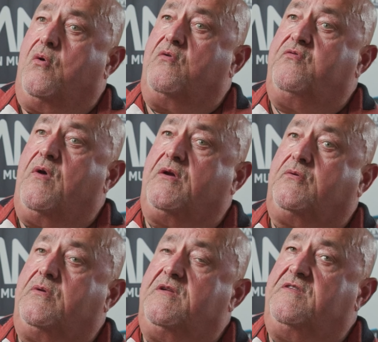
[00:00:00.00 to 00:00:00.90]
on voit
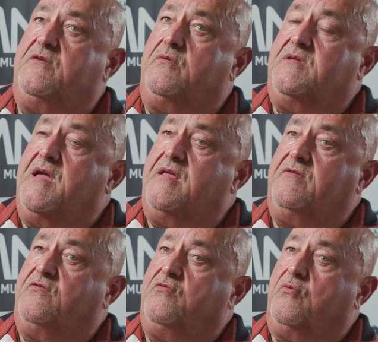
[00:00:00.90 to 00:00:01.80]
que les éoliennes
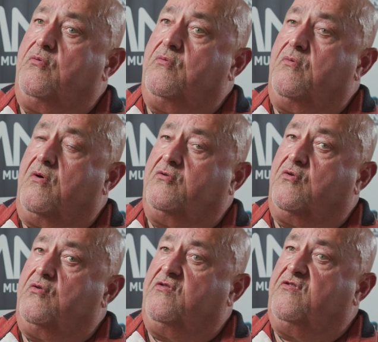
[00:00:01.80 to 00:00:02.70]
seront
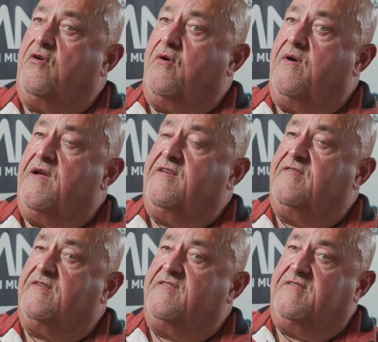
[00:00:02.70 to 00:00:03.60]
entre 100 et
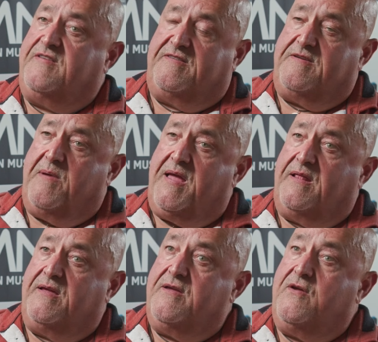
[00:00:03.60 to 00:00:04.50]
106
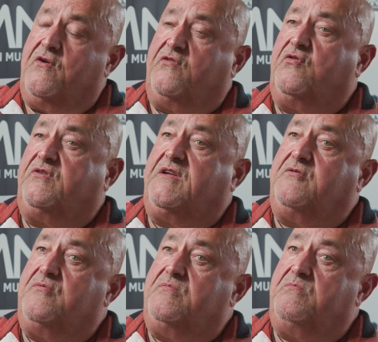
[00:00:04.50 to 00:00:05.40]
décibels, ce qui
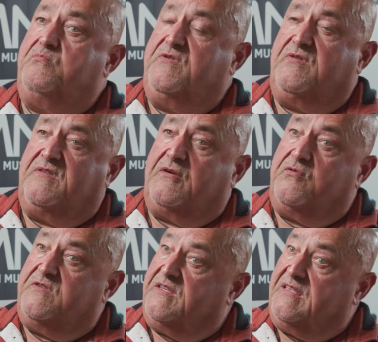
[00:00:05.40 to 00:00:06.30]
est une puissance
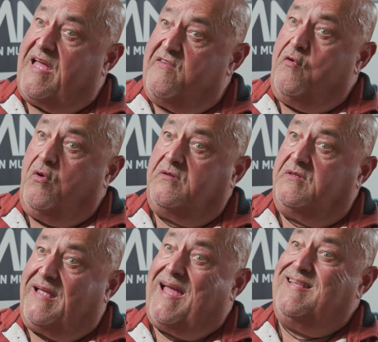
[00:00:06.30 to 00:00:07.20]
acoustique très forte,
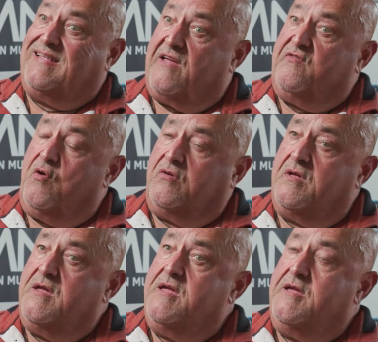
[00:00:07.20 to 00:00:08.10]
très très forte,
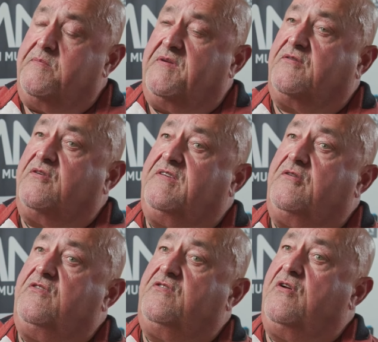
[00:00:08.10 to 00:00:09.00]
puisque c'est
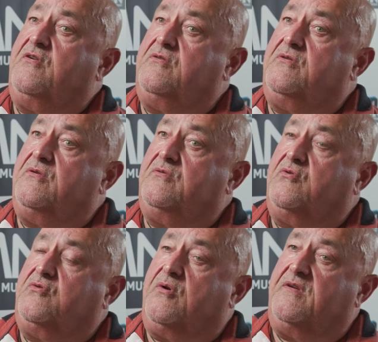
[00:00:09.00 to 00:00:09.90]
le seuil
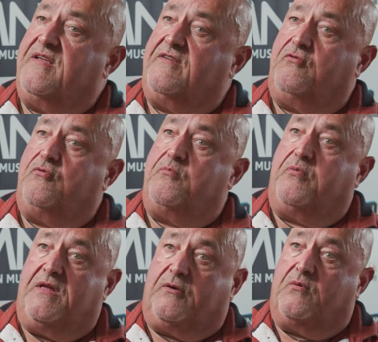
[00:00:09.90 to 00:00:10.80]
d'autorisation
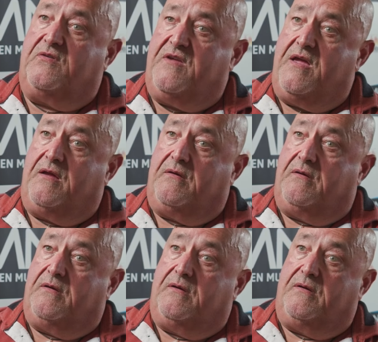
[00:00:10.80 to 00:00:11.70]
pour les concerts, euh,